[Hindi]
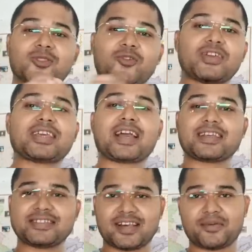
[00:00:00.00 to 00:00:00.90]
तो फिर क्या
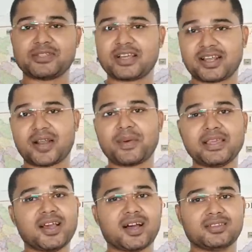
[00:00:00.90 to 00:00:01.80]
कीजिएगा फिजिकल कर
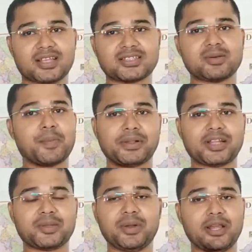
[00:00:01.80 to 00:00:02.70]
पाइएगा दस दिन में
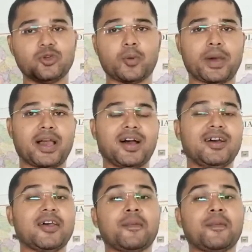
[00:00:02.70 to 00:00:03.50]
पंद्रह दिन में नहीं हो पाएगा